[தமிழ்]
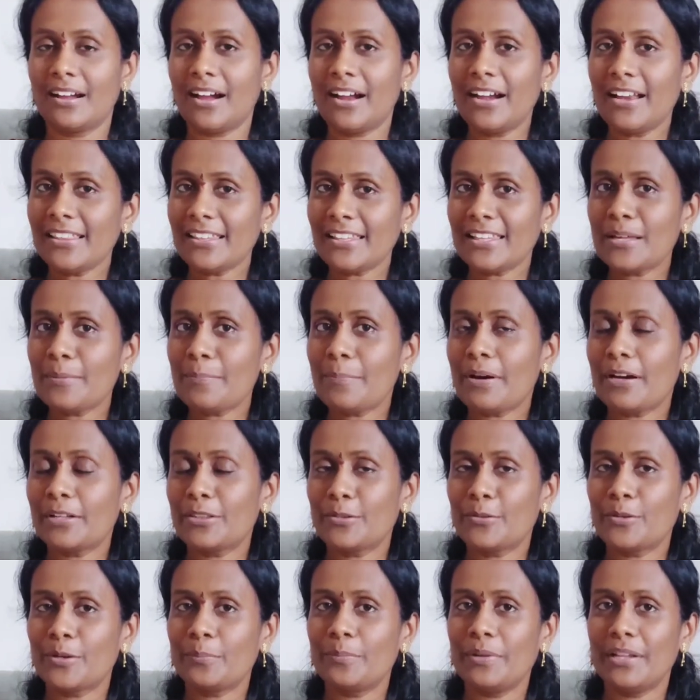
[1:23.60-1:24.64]
அடுத்ததாக
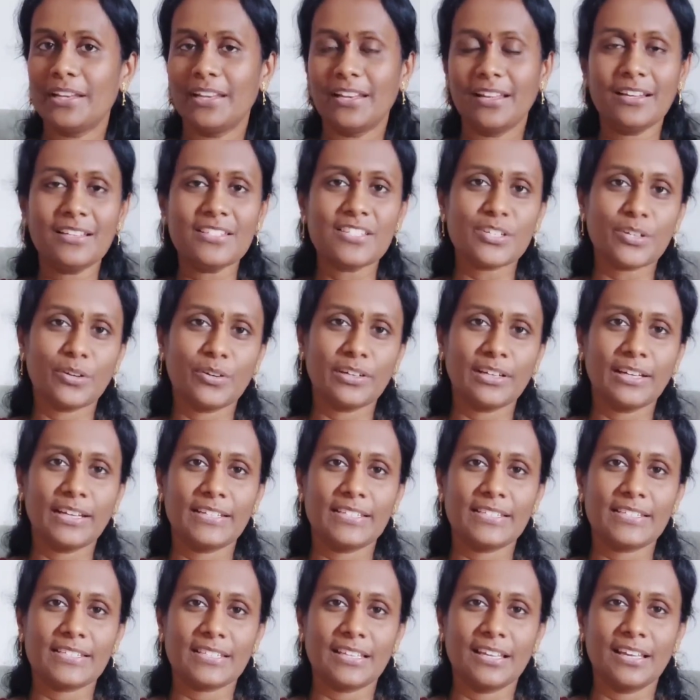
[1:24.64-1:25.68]
பார்த்தோம் அப்படின்னா
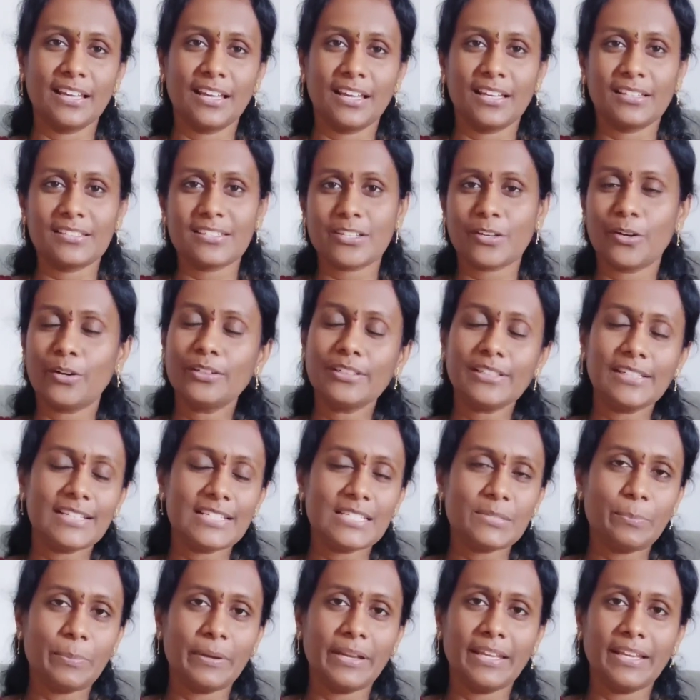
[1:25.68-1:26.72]
சாக்லேட்ஸ்
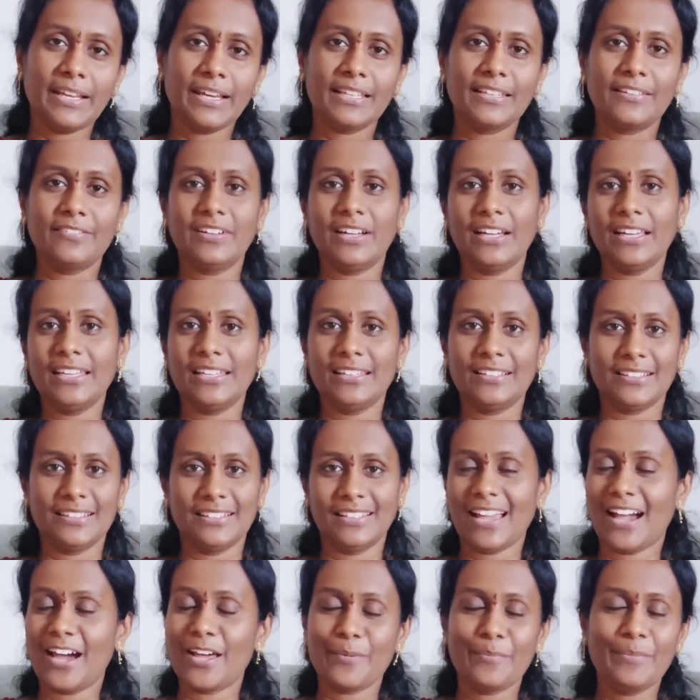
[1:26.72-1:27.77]
சாக்லேட்ஸ் பிடிக்காதவங்க
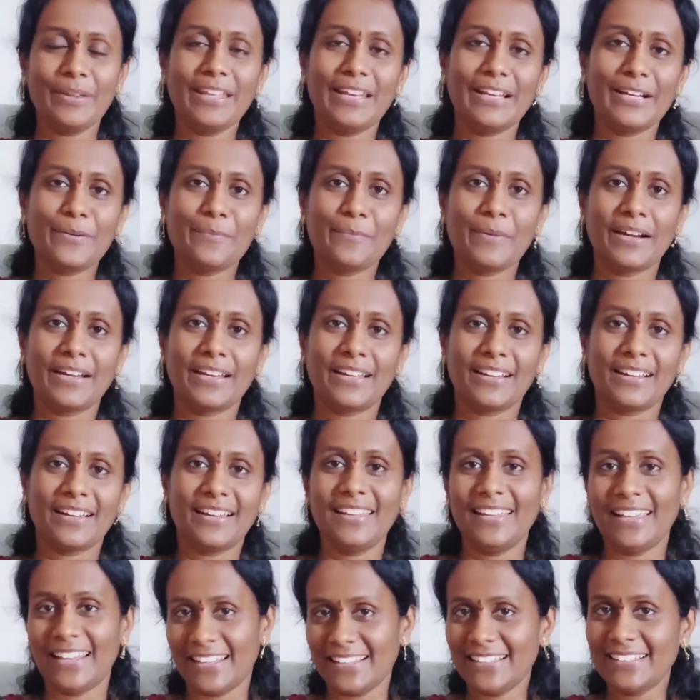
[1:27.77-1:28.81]
யாருமே இருக்க மாட்டாங்க
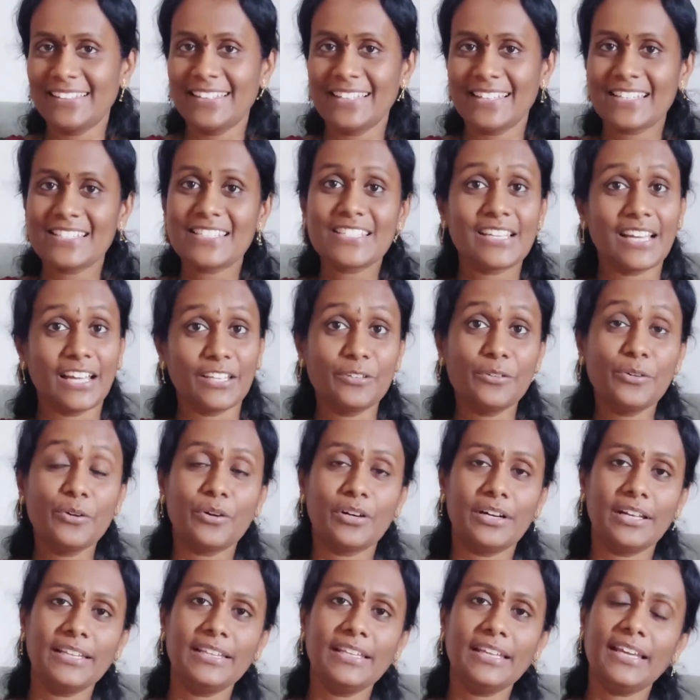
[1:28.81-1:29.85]
எனக்கு தெரிஞ்சு அதுவும்
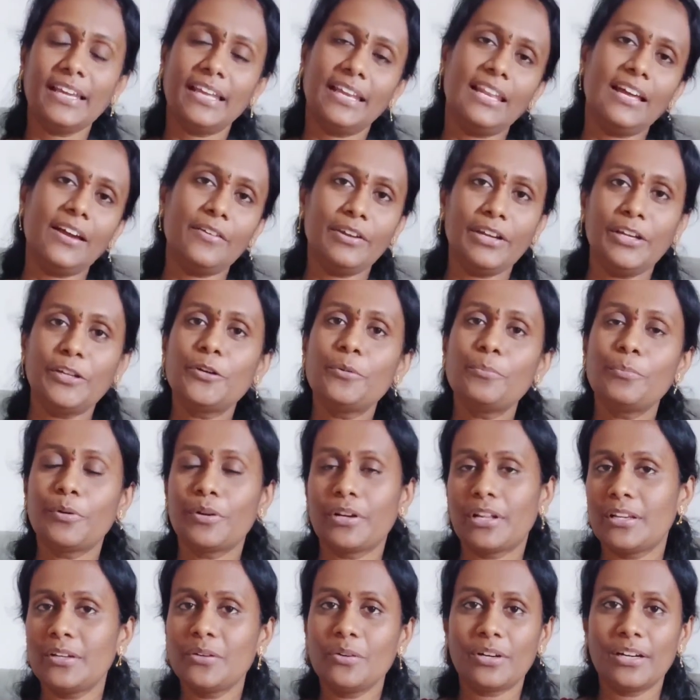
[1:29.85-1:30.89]
குழந்தைங்க எல்லா வீட்டுக்கும்
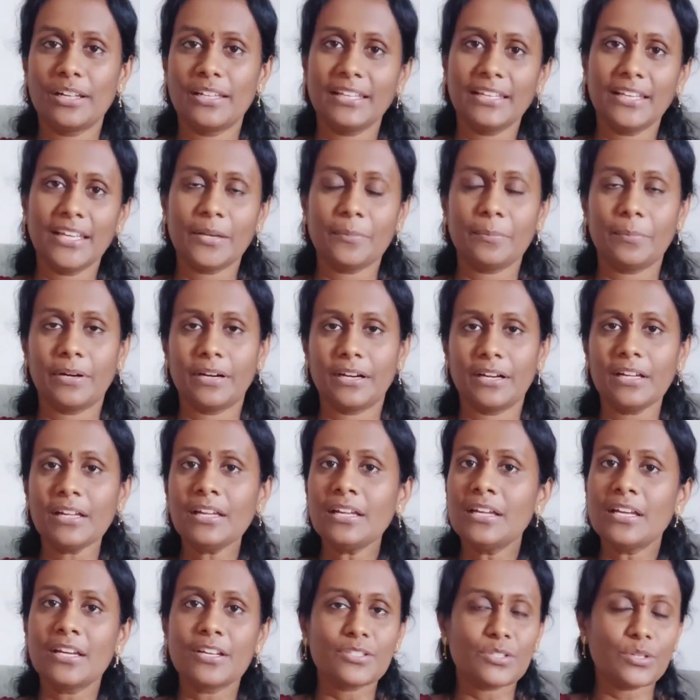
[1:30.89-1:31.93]
போனாலும் குழந்தைங்க இருப்பாங்க
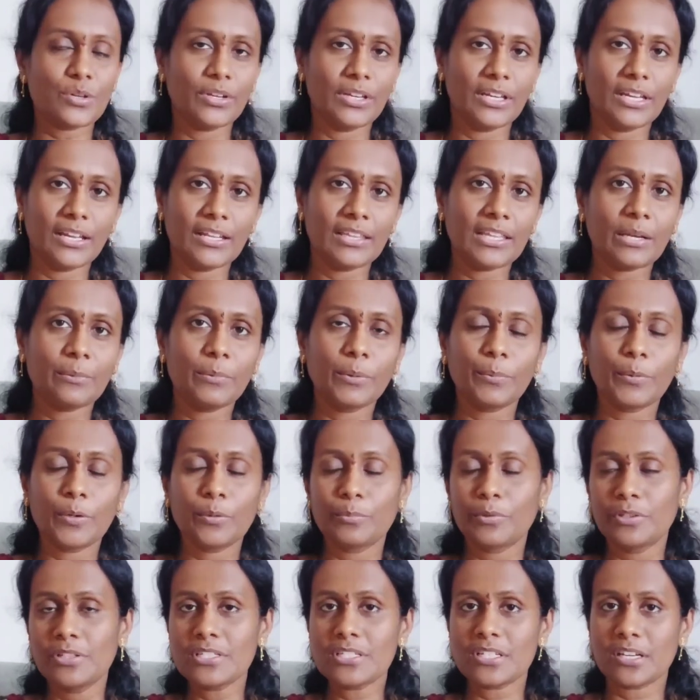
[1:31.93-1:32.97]
ஸோ இங்கேருந்து நம்ம
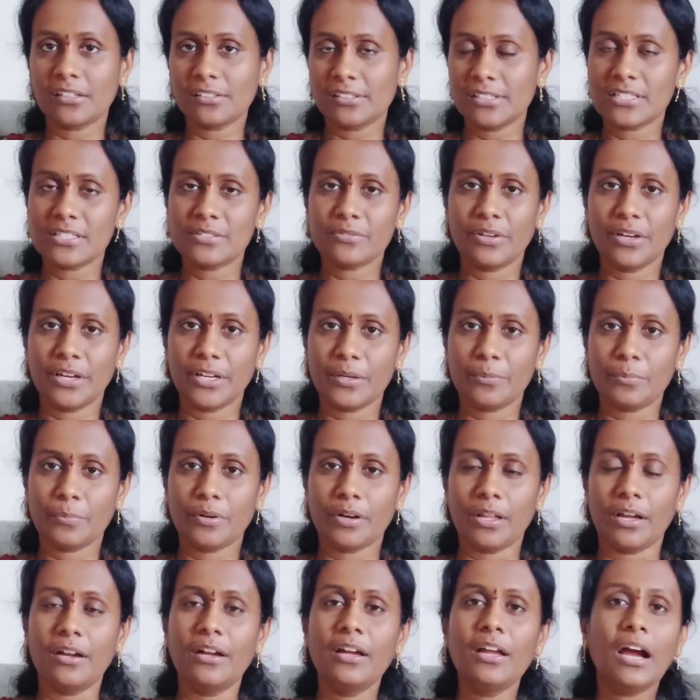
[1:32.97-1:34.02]
போகும்போது சாக்லேட்ஸ் வாங்கிட்டு
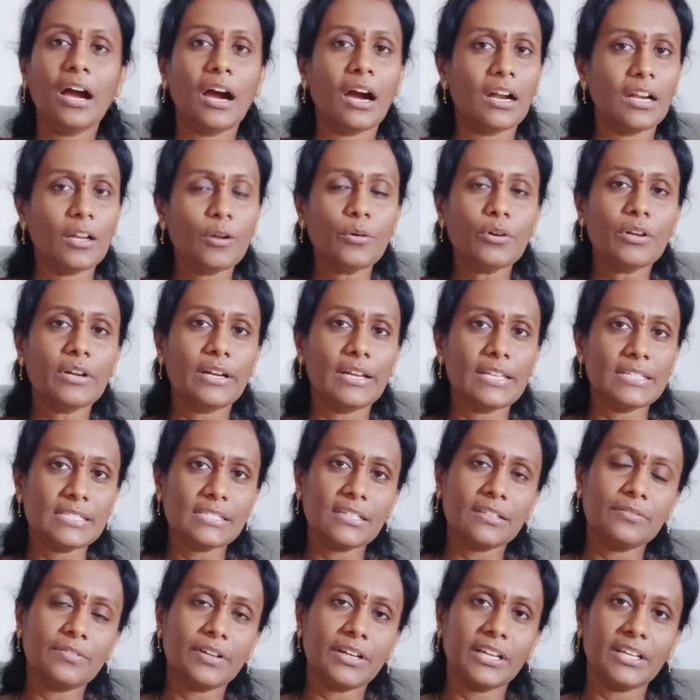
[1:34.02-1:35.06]
போகலாம் ஆனால் ஒரு
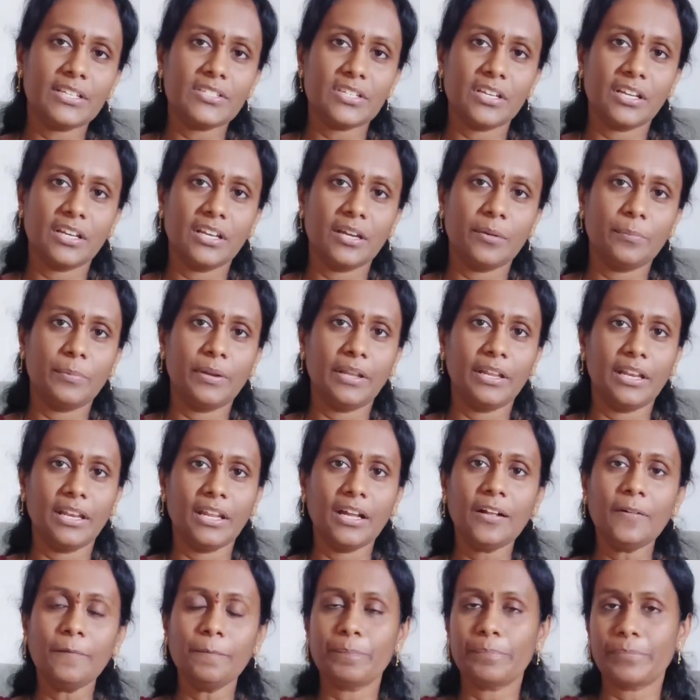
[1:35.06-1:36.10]
டிஸ்அட்வான்டேஜ் என்ன அப்படின்னா